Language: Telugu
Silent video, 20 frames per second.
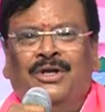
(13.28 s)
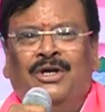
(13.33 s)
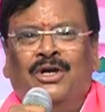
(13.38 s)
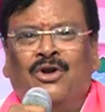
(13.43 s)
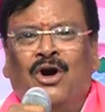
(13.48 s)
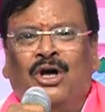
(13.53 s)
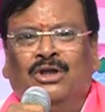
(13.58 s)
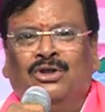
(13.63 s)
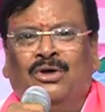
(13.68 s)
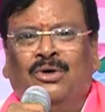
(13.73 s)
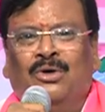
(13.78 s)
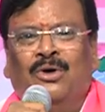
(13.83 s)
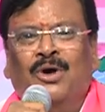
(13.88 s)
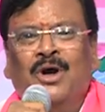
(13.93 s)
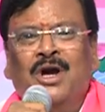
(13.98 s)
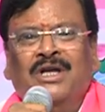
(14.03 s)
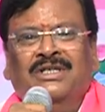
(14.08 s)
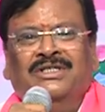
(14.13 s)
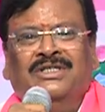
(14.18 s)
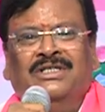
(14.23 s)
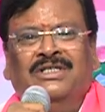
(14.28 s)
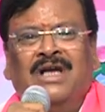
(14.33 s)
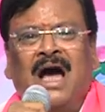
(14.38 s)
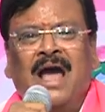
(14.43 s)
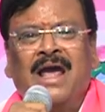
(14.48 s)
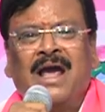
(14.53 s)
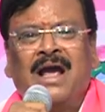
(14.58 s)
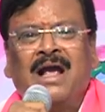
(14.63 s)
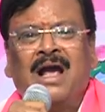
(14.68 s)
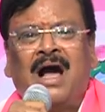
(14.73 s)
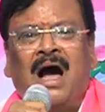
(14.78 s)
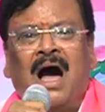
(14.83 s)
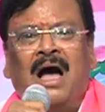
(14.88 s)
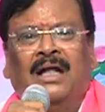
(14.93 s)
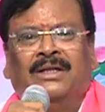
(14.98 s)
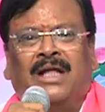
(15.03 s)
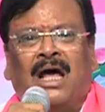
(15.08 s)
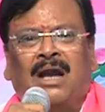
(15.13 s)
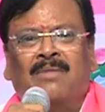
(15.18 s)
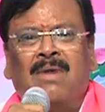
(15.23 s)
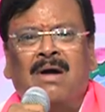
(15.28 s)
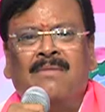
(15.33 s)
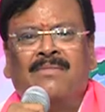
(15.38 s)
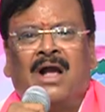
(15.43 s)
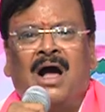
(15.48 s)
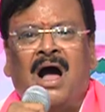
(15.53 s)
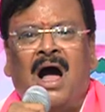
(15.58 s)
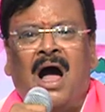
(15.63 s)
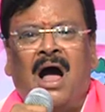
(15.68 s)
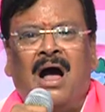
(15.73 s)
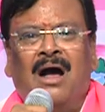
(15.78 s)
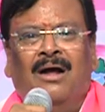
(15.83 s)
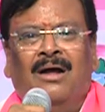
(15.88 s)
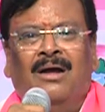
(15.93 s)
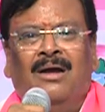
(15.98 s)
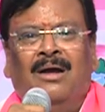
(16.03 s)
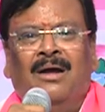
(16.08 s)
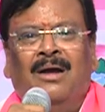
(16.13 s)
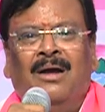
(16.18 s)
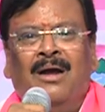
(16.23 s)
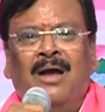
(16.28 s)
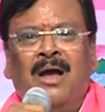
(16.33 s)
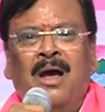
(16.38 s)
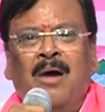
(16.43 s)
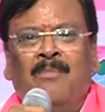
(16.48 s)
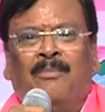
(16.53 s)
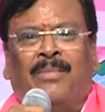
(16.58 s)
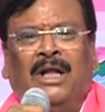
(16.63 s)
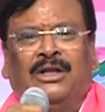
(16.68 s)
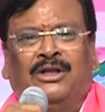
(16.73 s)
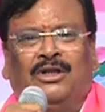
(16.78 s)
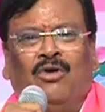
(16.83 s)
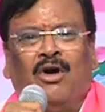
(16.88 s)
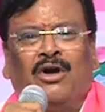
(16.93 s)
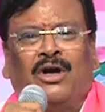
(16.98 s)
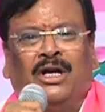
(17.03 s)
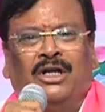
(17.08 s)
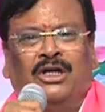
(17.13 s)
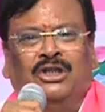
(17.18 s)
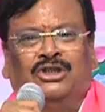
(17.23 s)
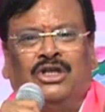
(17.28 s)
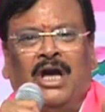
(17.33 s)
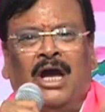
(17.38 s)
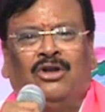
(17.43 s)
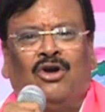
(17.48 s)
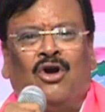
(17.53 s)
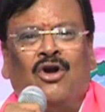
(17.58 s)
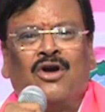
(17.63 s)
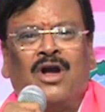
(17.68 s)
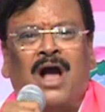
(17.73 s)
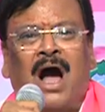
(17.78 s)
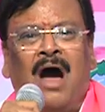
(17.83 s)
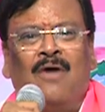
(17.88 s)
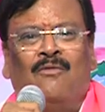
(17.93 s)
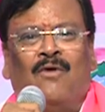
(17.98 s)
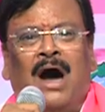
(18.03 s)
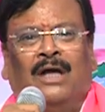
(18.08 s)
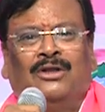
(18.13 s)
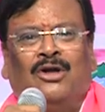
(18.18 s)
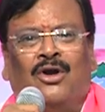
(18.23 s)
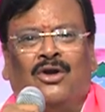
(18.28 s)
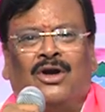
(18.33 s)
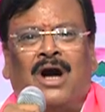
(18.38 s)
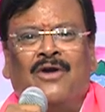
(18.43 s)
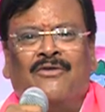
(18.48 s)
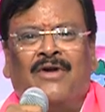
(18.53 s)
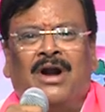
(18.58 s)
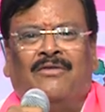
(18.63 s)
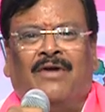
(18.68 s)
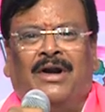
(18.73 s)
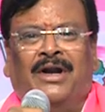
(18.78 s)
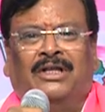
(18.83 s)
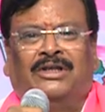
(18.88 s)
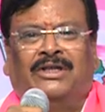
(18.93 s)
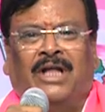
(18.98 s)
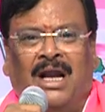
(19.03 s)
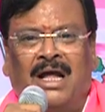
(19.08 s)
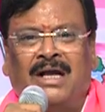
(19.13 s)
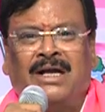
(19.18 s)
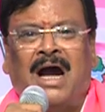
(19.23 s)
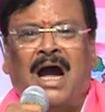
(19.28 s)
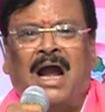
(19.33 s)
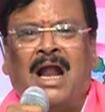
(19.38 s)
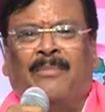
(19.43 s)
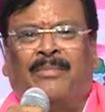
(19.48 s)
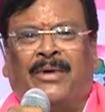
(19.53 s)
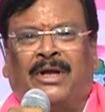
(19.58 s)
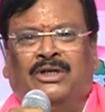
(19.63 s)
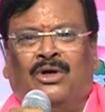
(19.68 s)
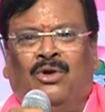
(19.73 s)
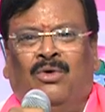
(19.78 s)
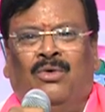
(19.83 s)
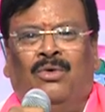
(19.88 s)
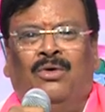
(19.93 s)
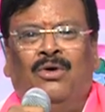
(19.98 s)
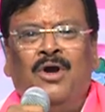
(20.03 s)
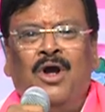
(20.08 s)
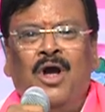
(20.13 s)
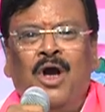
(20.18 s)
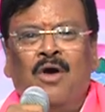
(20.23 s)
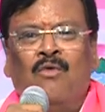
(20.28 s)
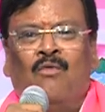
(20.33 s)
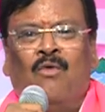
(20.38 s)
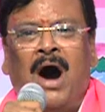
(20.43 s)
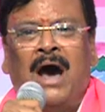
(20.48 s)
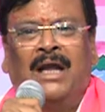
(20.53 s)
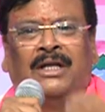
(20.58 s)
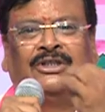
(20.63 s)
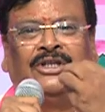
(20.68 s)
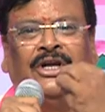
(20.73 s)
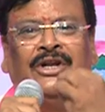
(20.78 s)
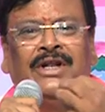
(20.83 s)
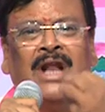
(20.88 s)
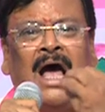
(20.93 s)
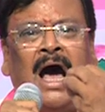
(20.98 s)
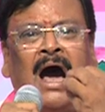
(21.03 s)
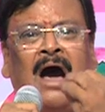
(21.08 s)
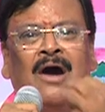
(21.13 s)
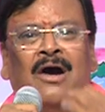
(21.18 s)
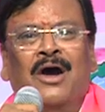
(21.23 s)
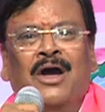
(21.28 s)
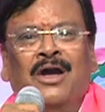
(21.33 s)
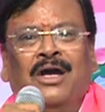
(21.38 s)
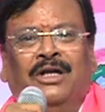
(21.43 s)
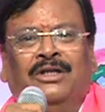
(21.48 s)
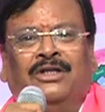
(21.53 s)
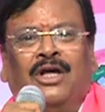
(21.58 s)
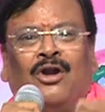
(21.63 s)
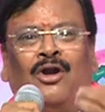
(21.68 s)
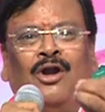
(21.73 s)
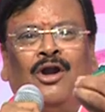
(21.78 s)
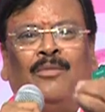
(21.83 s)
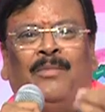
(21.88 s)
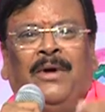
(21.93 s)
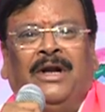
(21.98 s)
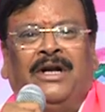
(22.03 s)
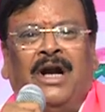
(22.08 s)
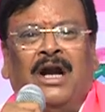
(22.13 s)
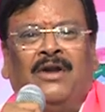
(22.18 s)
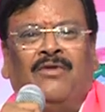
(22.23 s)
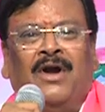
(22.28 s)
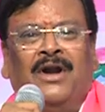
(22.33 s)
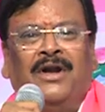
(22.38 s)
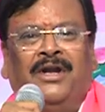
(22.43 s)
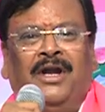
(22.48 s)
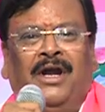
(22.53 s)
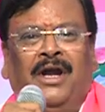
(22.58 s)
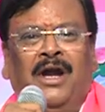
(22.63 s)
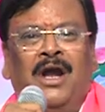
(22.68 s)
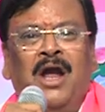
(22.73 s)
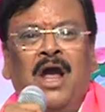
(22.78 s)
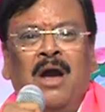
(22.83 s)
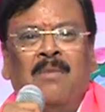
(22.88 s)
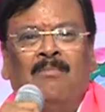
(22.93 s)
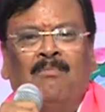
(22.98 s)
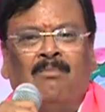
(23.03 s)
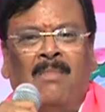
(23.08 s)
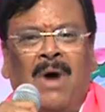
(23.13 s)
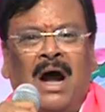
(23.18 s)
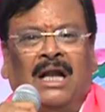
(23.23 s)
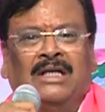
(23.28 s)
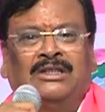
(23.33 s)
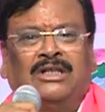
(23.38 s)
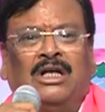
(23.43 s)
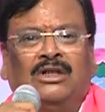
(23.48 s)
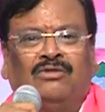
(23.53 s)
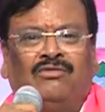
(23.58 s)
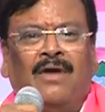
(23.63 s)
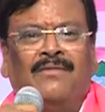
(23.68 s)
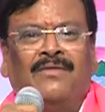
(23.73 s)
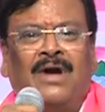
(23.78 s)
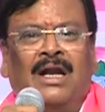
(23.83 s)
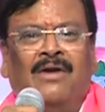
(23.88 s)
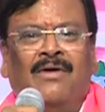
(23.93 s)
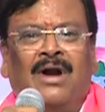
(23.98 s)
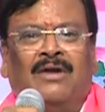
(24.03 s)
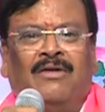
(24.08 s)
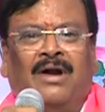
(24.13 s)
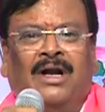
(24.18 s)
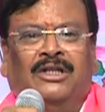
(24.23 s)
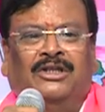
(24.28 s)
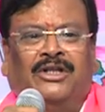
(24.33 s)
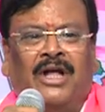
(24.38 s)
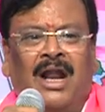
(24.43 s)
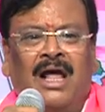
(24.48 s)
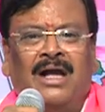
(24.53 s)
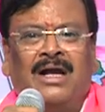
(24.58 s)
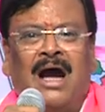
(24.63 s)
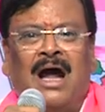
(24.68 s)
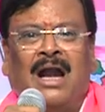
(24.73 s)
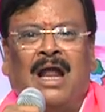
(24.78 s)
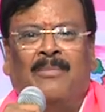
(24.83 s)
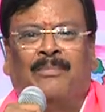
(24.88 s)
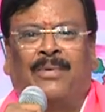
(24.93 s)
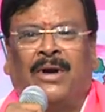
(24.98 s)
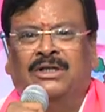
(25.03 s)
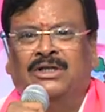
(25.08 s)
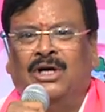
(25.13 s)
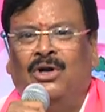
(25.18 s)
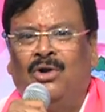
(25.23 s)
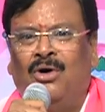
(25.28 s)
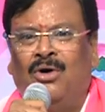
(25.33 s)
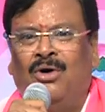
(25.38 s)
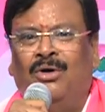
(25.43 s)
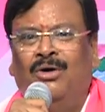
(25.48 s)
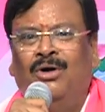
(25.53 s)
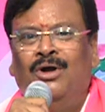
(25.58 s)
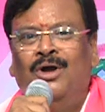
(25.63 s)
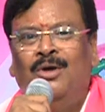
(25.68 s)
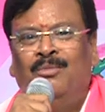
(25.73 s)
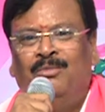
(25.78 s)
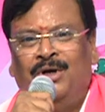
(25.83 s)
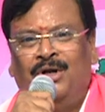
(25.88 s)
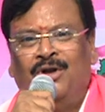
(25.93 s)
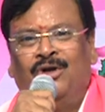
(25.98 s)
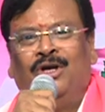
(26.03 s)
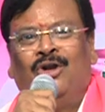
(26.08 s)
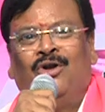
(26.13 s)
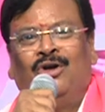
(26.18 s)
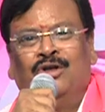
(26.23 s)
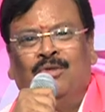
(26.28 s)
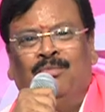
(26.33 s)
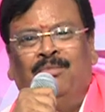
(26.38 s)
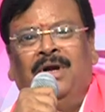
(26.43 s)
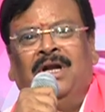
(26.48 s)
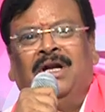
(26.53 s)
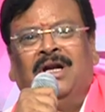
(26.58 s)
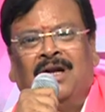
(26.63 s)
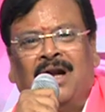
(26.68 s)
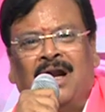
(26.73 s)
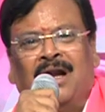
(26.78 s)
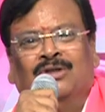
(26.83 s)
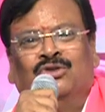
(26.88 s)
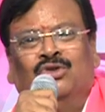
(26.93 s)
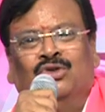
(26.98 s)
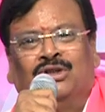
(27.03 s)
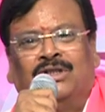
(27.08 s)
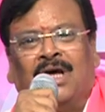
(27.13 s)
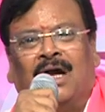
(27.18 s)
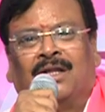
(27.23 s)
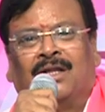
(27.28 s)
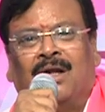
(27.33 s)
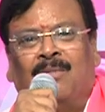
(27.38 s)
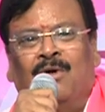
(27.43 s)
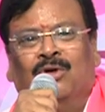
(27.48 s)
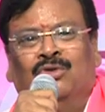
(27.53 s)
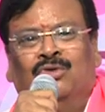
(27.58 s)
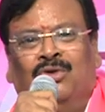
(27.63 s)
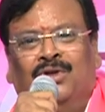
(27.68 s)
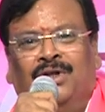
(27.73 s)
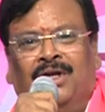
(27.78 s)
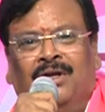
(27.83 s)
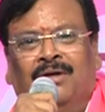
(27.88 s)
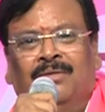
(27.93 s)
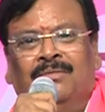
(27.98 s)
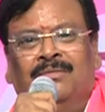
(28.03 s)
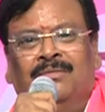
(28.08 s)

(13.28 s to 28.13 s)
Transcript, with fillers: ఈరోజు న్యాయంగా ధర్మంగా ప్రతి ఒక్కరికి చేదోడుగా వాదోడుగా ఉన్నటువంటి తెలంగాణ ప్రజలు వారి తిన్న ఇతరులకు పెట్టేటువంటి మనసత్వం కలిగినటువంటి తెలంగాణ ప్రజలను మీరు ఈరోజు మీటింగ్లలో చూస్తే అర్థమవుతుంది